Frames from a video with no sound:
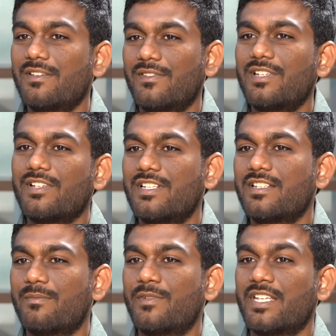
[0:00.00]
లెవెల్లోకి
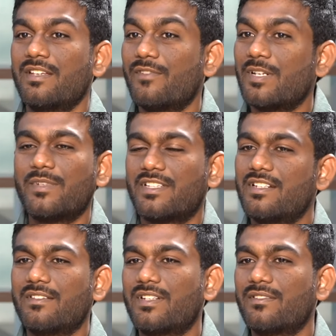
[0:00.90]
వెళ్ళేటప్పటికి వన్
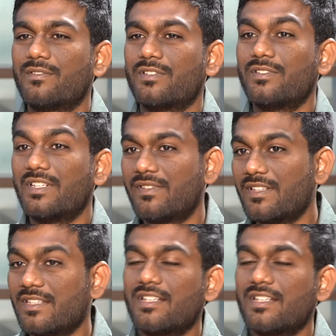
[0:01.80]
పర్సెంట్ డిఫరెన్స్ ఉండదు డిఫరెన్స్ hmm.